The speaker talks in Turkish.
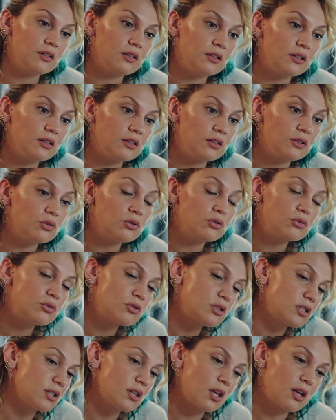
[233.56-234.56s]
E, yurt
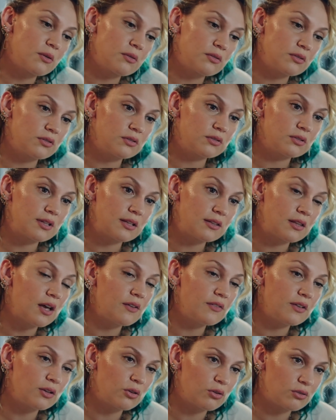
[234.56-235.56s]
dışına
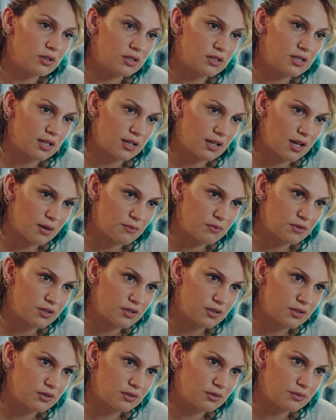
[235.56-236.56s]
tedaviye
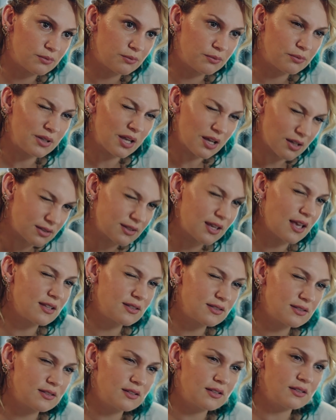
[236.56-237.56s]
göndereceklermiş. Bir yaz gelsin